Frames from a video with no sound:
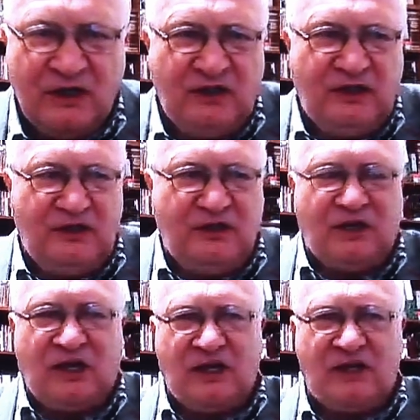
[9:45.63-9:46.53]
i,
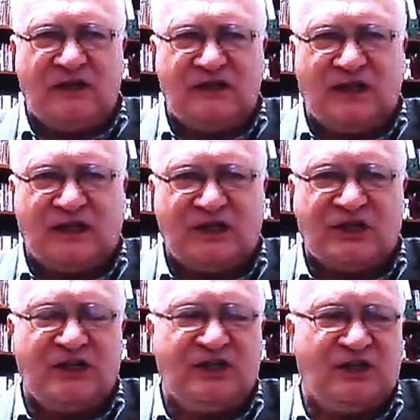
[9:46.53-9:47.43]
i, ale
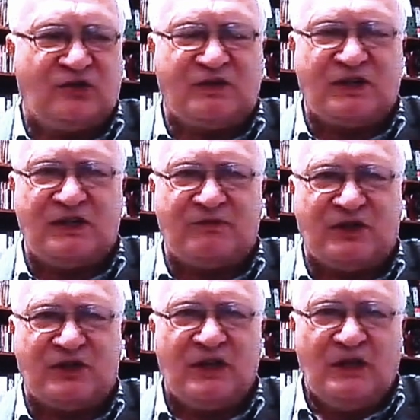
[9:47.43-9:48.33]
jakieś, a nie narzucane
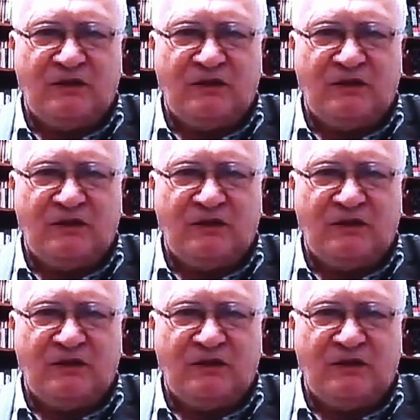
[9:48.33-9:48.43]
przez